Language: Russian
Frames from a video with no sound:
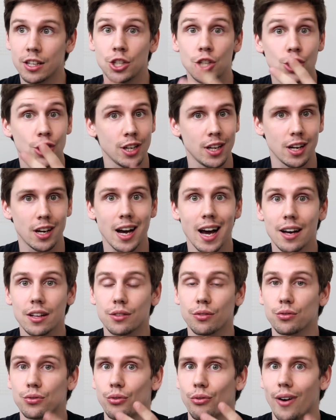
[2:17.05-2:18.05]
4К
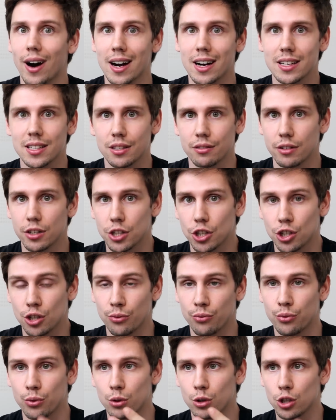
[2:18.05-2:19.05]
это в два раза выше,
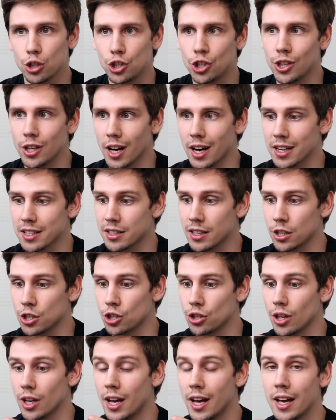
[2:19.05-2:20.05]
чем Full HD, а
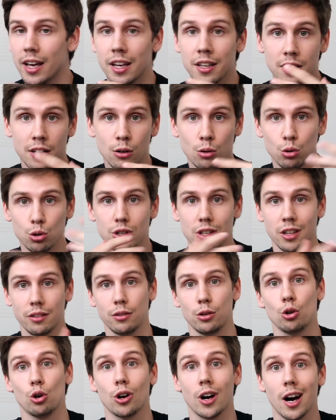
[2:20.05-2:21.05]
значит и нагрузка на
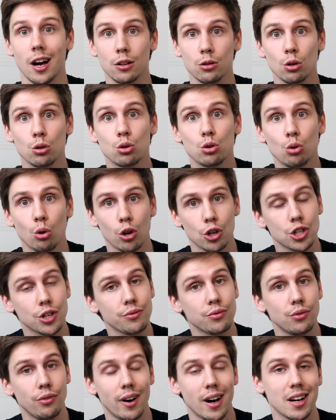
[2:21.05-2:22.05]
видеокарту
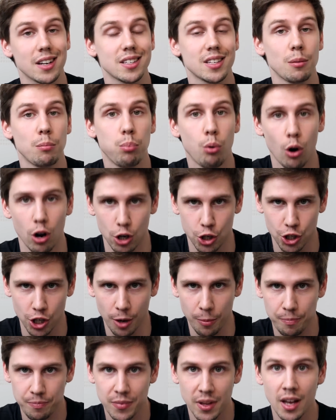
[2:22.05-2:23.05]
тоже в два раза больше.